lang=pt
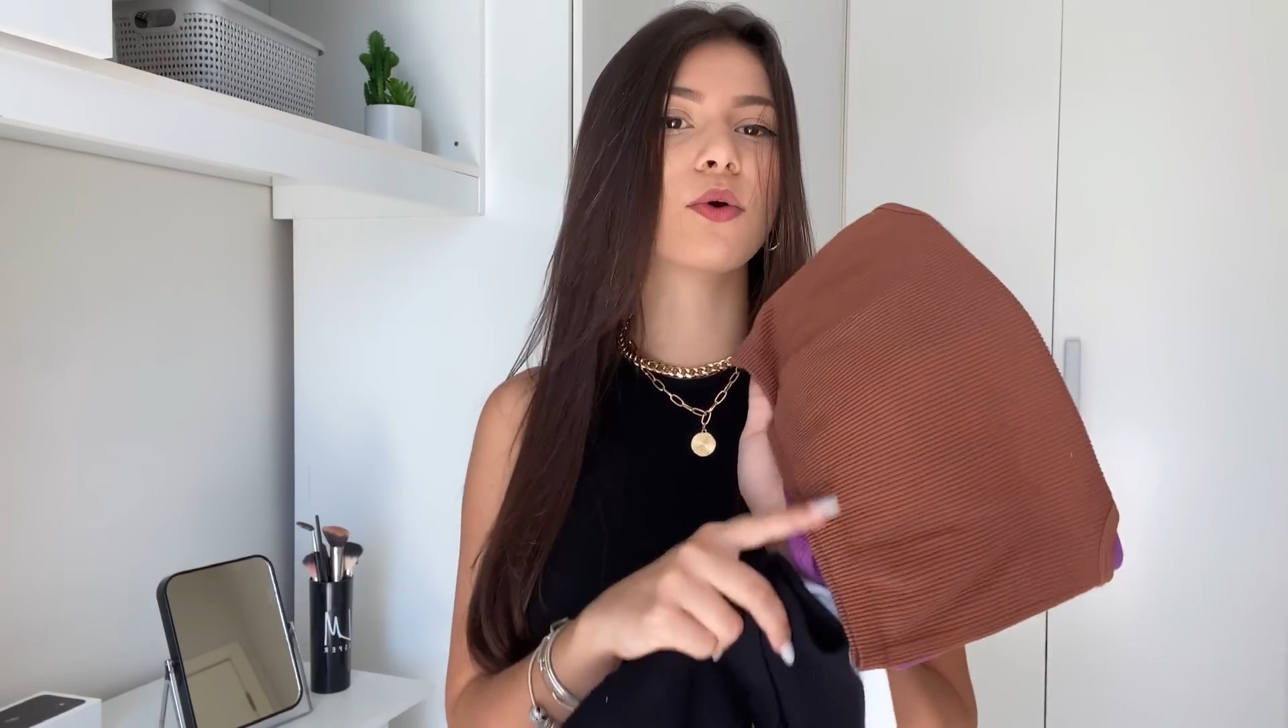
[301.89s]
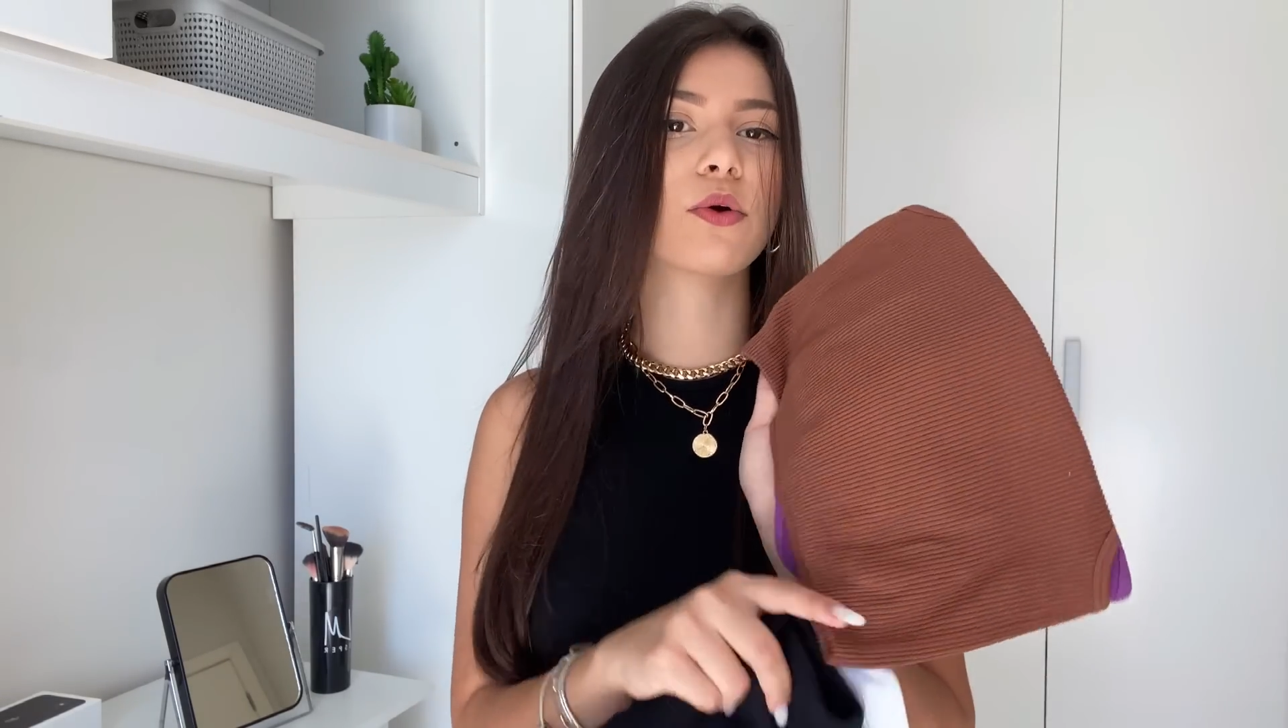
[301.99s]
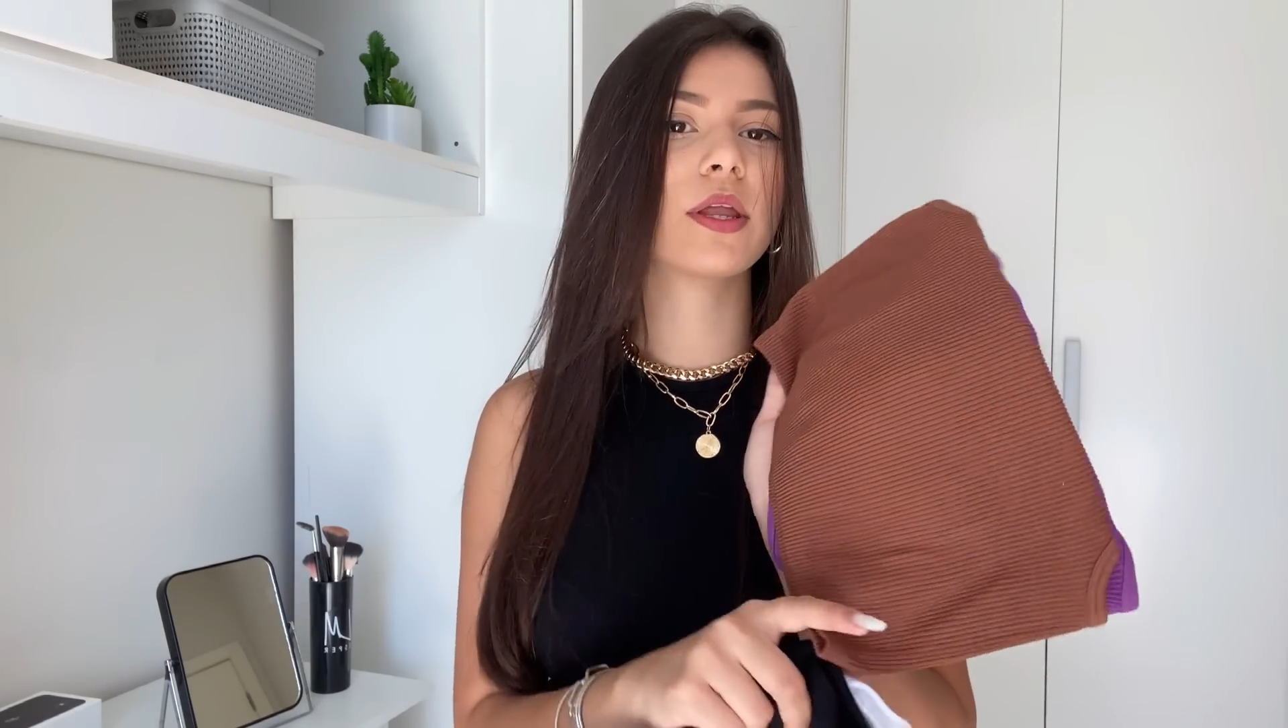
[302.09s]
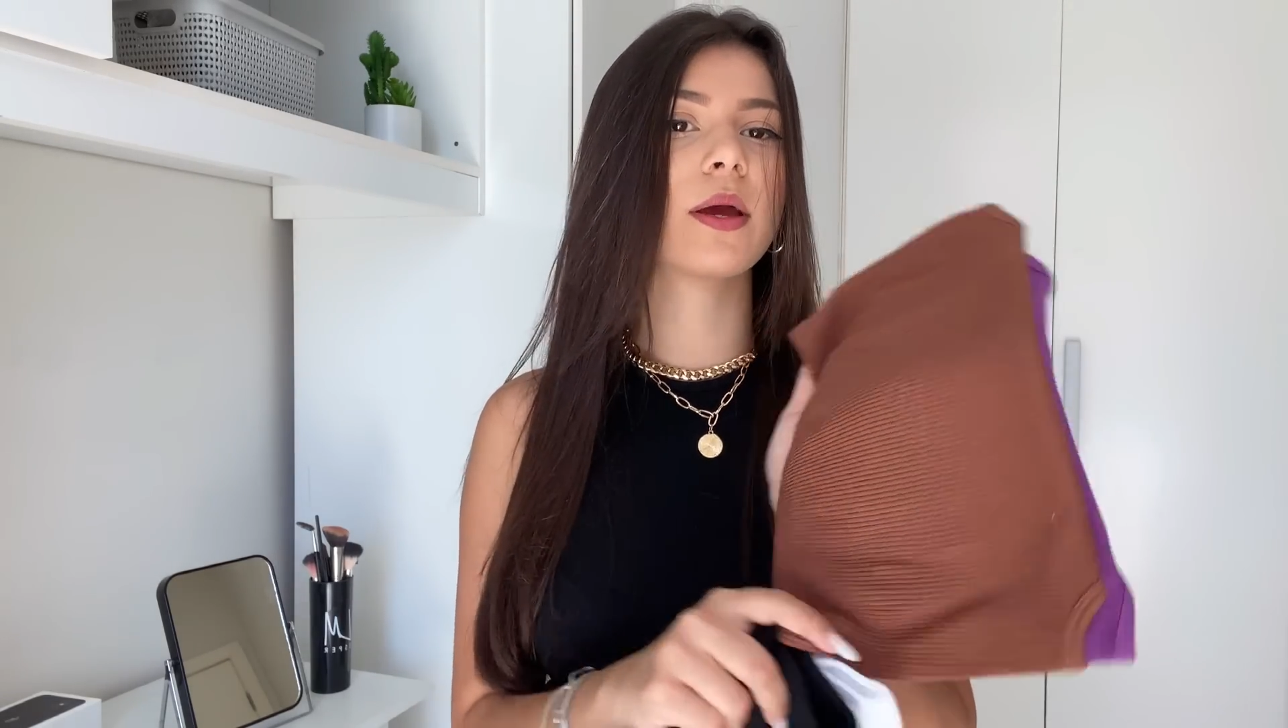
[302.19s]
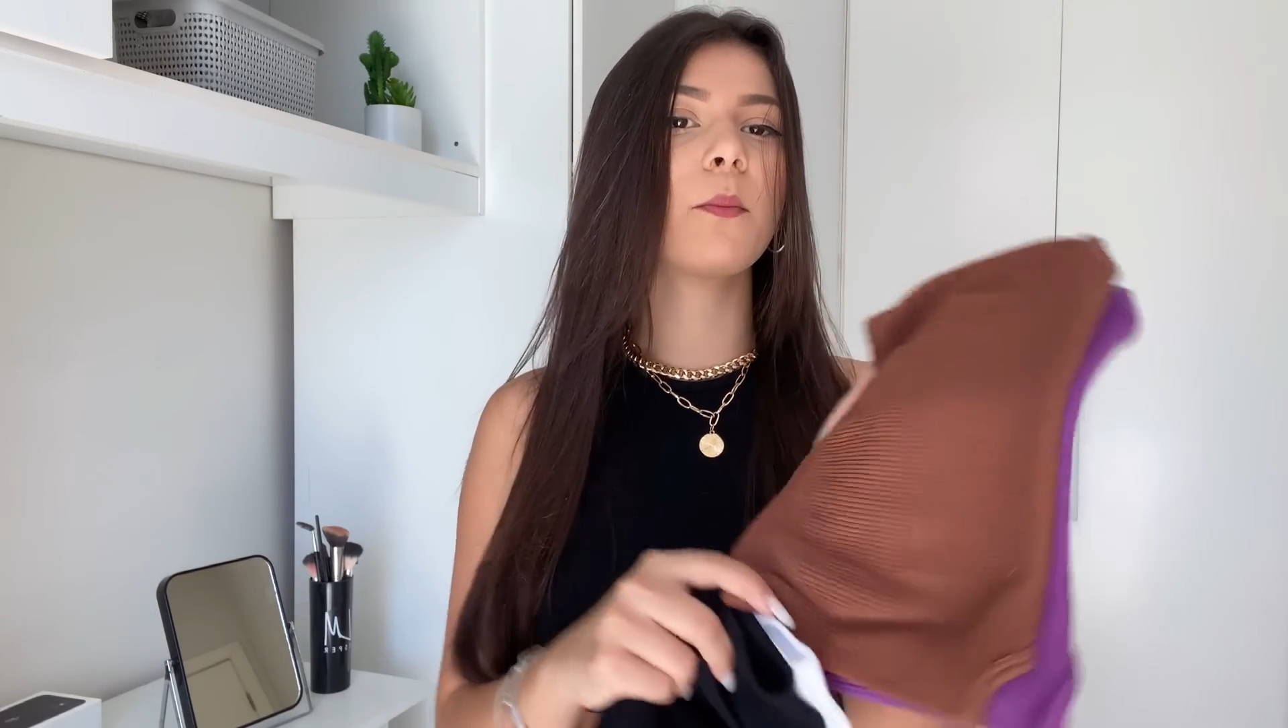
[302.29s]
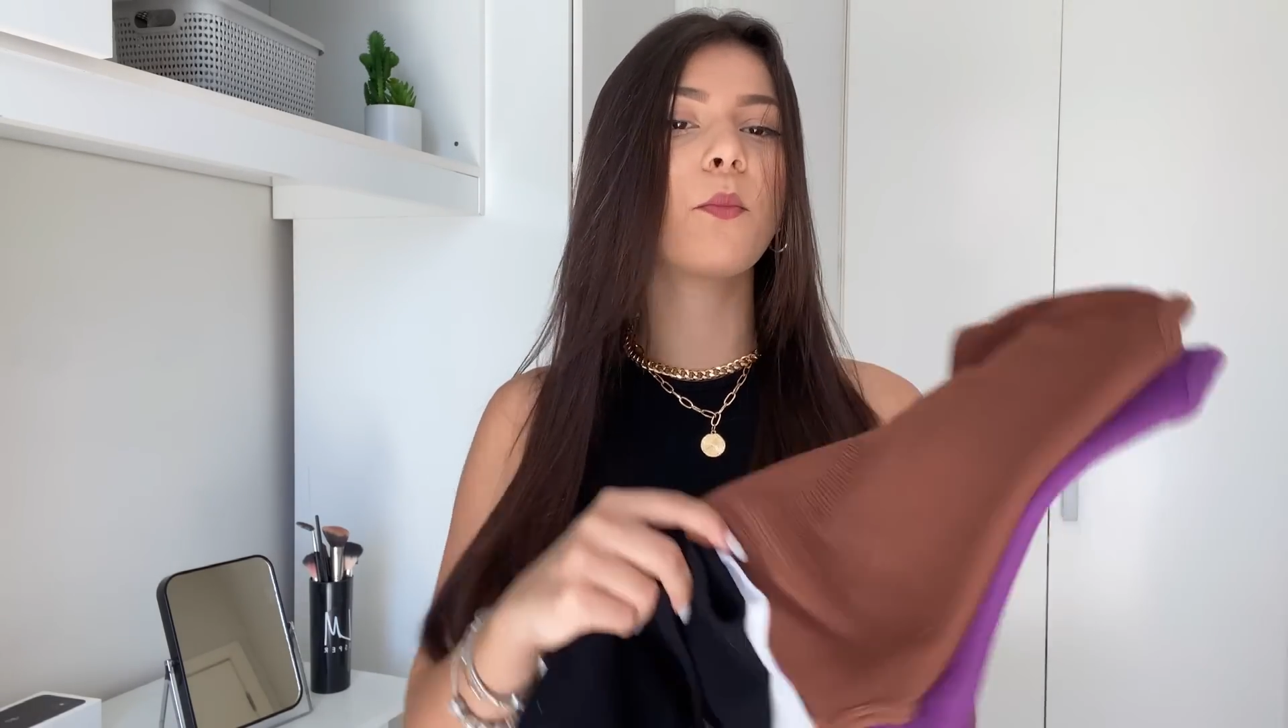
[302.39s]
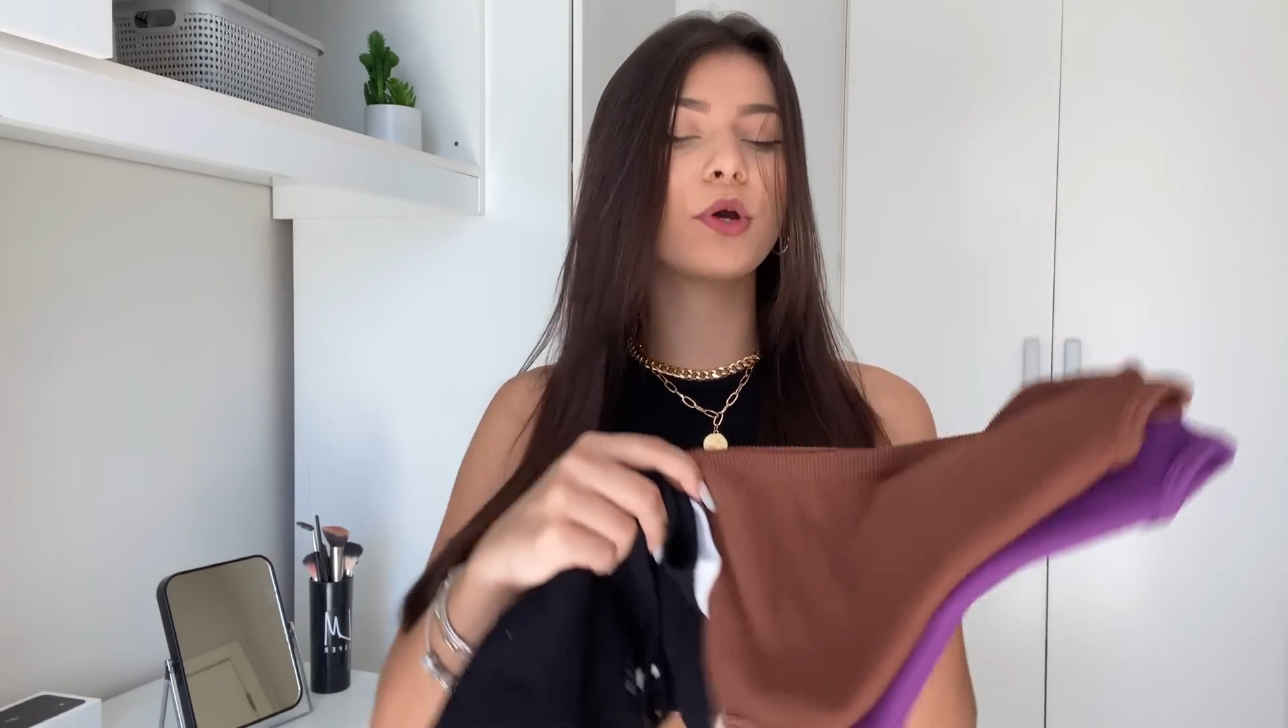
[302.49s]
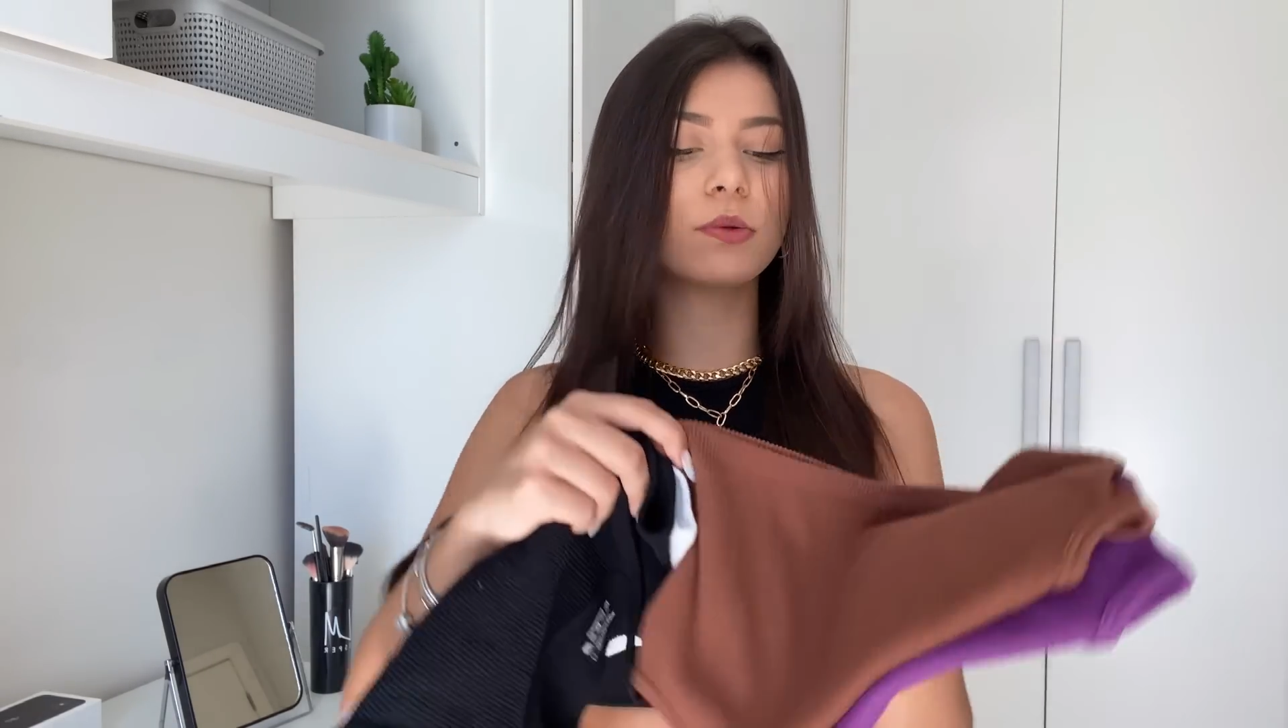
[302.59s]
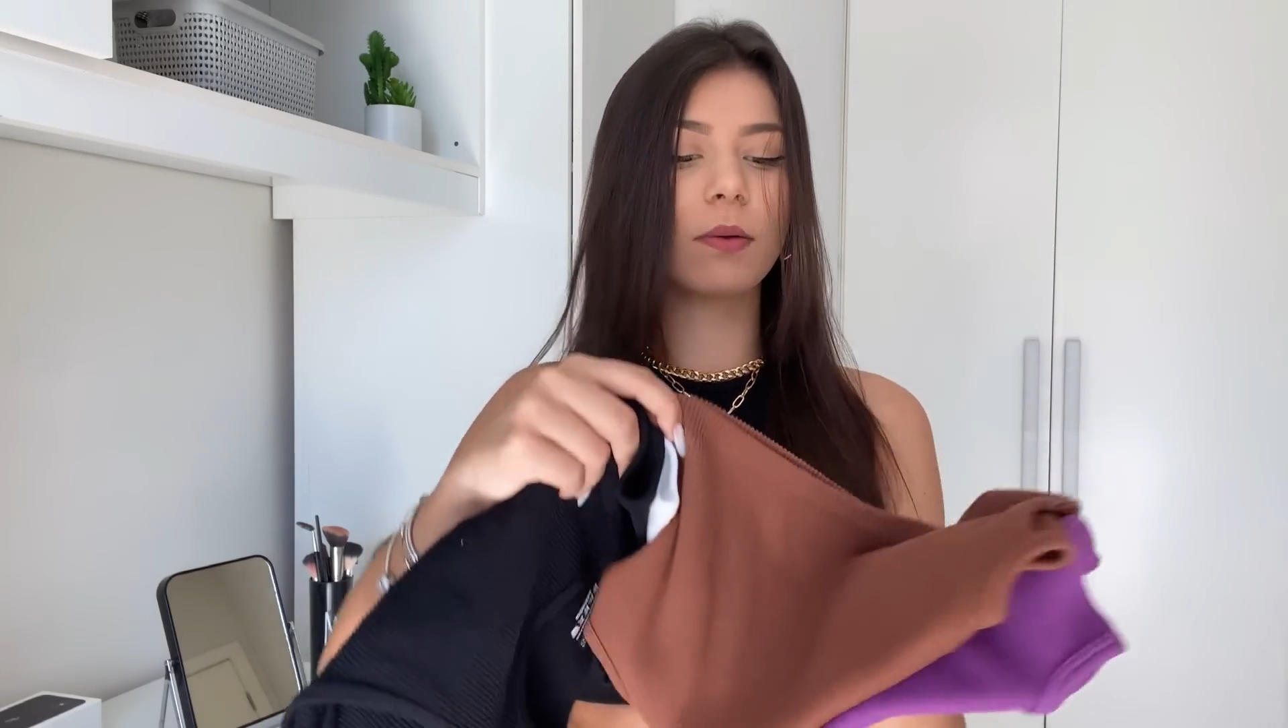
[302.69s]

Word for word: que eu queria muito